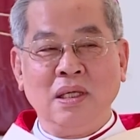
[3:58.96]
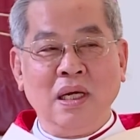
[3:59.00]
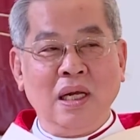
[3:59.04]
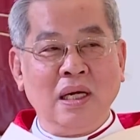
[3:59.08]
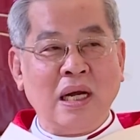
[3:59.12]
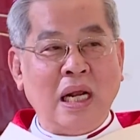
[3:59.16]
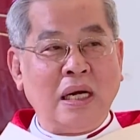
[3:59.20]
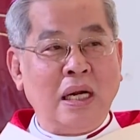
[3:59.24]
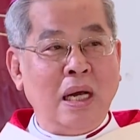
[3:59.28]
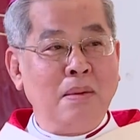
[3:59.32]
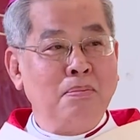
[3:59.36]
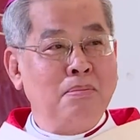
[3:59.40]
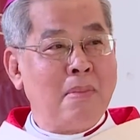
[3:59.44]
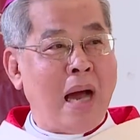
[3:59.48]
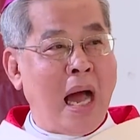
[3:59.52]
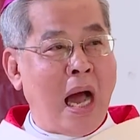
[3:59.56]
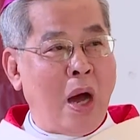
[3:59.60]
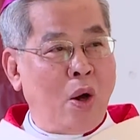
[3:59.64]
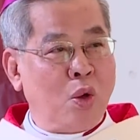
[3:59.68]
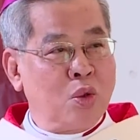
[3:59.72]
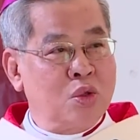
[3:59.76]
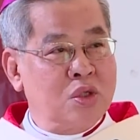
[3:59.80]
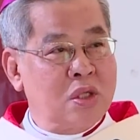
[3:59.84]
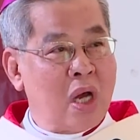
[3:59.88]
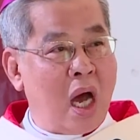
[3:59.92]
là đứng
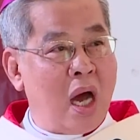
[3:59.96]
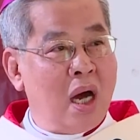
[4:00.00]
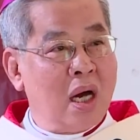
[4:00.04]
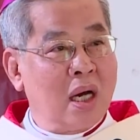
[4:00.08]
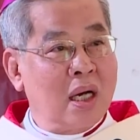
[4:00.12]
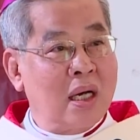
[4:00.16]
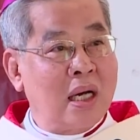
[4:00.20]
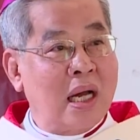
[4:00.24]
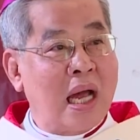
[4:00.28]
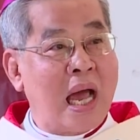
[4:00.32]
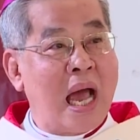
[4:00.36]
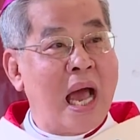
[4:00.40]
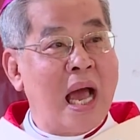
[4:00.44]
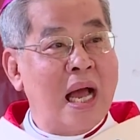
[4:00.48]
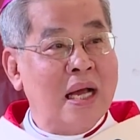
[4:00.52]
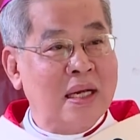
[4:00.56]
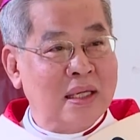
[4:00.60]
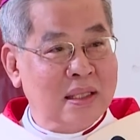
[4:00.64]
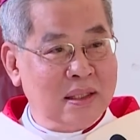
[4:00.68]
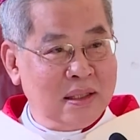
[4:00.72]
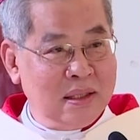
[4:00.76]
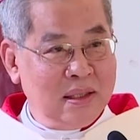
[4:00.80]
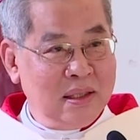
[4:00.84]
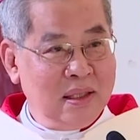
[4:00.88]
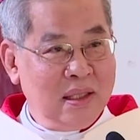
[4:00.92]
bảo trợ khác
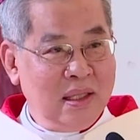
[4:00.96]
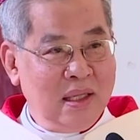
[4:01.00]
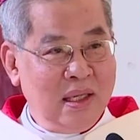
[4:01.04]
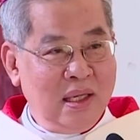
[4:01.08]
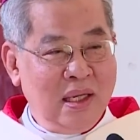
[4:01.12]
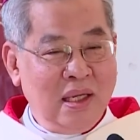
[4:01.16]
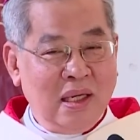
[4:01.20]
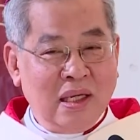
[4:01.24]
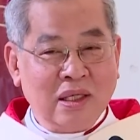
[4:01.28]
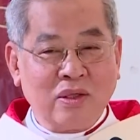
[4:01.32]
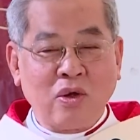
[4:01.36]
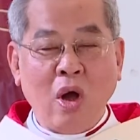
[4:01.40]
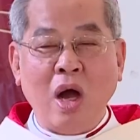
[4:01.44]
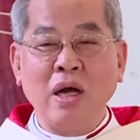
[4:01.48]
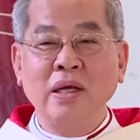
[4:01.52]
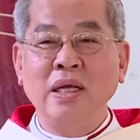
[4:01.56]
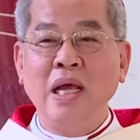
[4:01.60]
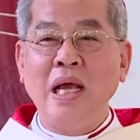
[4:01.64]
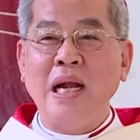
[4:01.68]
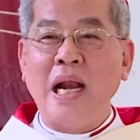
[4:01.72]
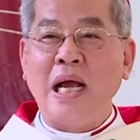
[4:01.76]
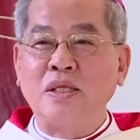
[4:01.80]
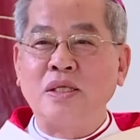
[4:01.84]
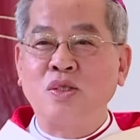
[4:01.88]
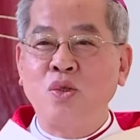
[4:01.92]
có nghĩa
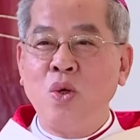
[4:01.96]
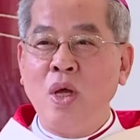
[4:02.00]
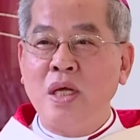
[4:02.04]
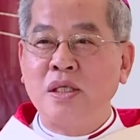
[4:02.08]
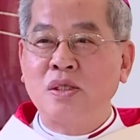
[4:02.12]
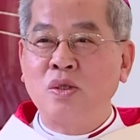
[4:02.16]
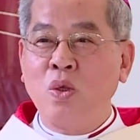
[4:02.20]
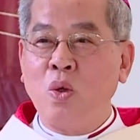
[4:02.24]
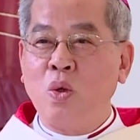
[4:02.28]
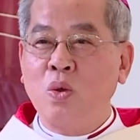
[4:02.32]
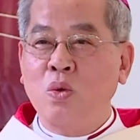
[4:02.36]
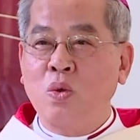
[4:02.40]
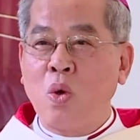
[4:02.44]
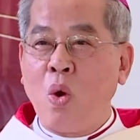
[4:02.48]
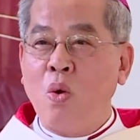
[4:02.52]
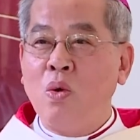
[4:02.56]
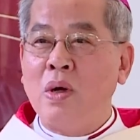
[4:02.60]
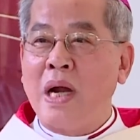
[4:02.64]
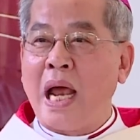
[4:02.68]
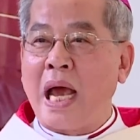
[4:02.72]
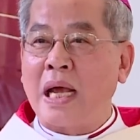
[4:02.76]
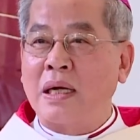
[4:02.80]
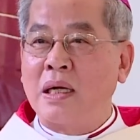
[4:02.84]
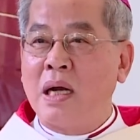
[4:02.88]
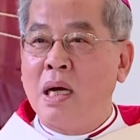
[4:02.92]
Chúa Giêsu cũng
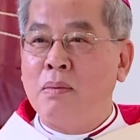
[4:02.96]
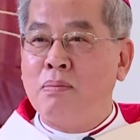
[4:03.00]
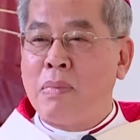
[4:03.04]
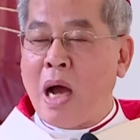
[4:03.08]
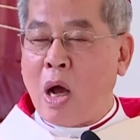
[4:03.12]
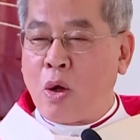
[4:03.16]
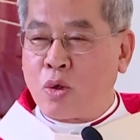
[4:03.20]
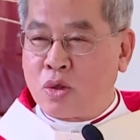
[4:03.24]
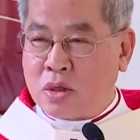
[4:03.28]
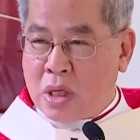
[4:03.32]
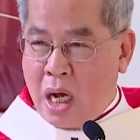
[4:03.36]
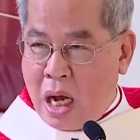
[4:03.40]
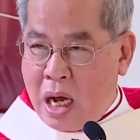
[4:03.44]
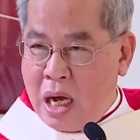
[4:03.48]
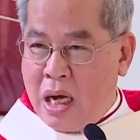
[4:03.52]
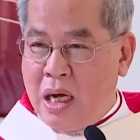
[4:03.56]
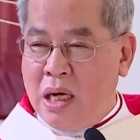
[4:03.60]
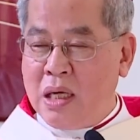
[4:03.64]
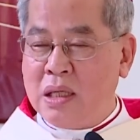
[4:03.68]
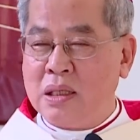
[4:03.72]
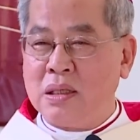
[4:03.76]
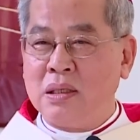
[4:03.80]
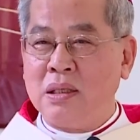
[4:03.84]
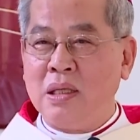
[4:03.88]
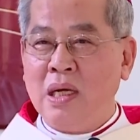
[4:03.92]
là đứng bảo trợ